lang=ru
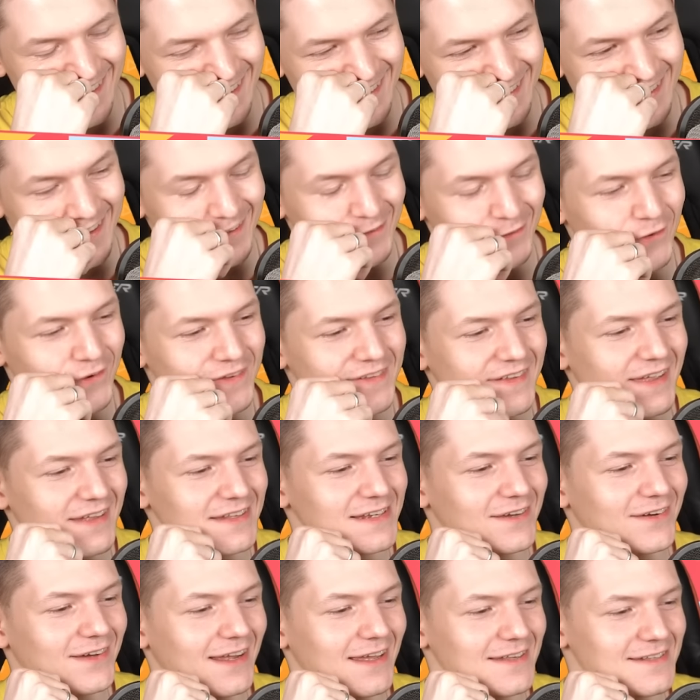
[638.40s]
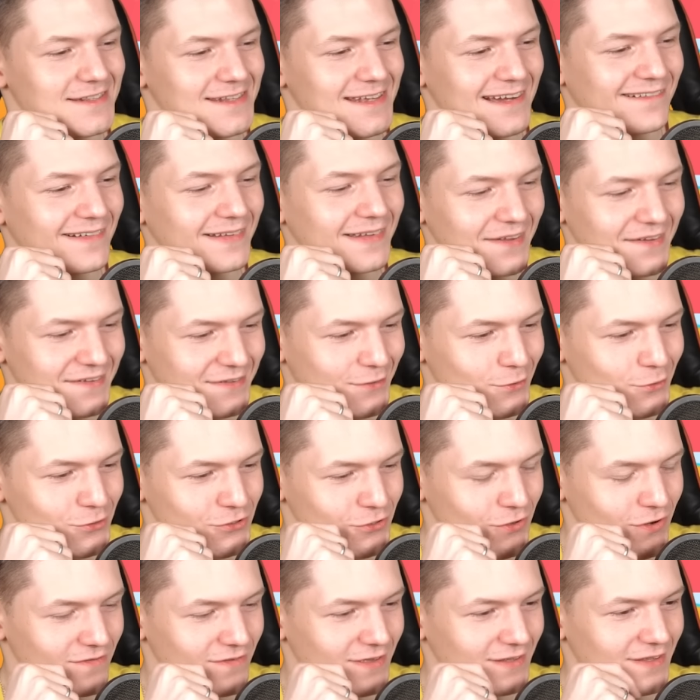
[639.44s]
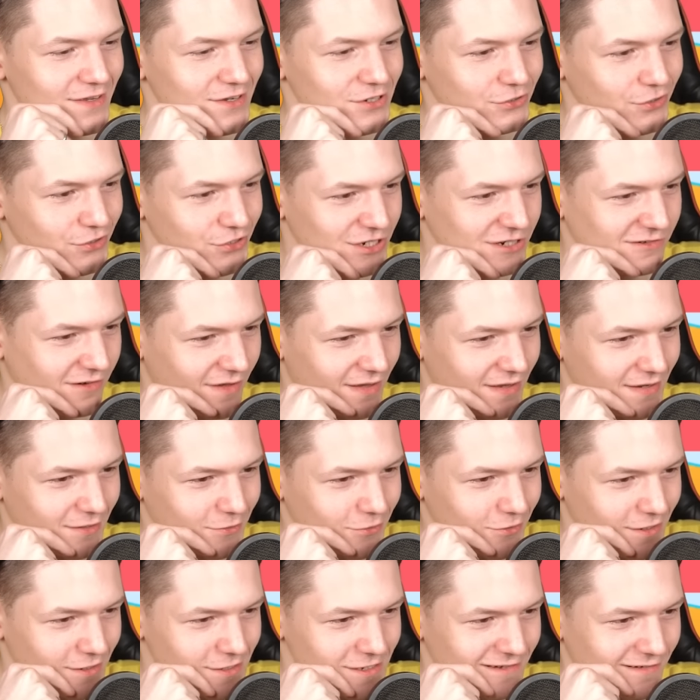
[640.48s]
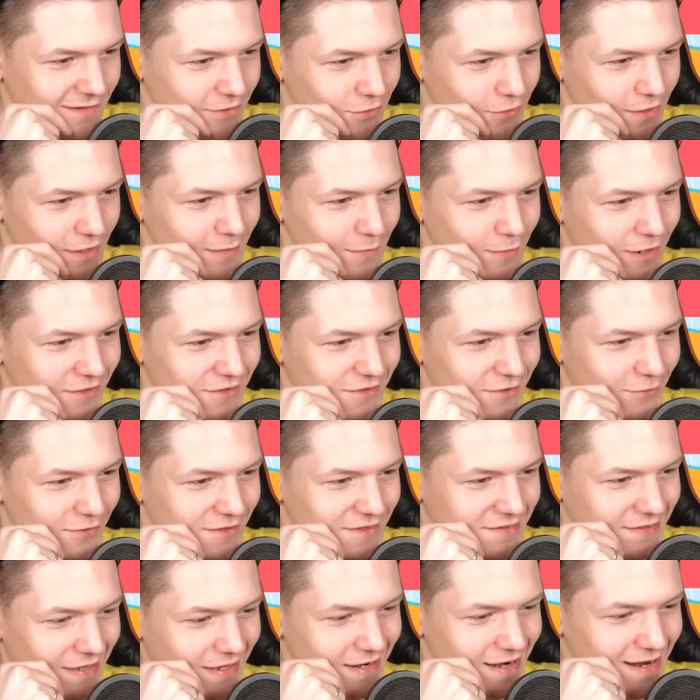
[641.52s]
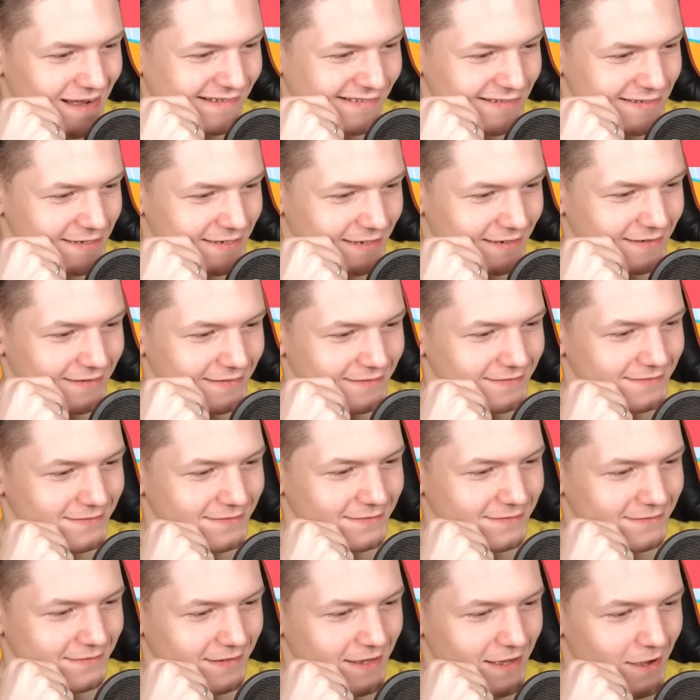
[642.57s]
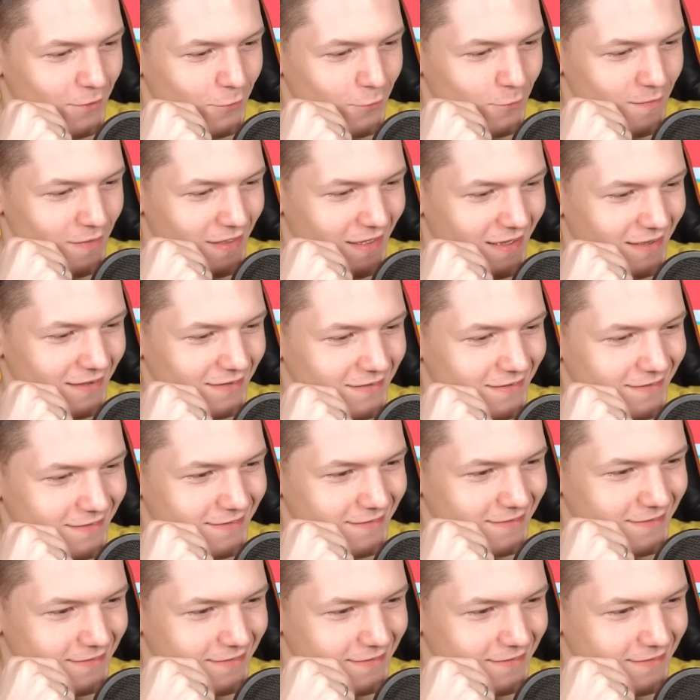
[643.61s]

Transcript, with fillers: Нет, ну, кстати говоря, сделано с душой. Видно, что человек, который делает эту анимацию, он старался, как умеет.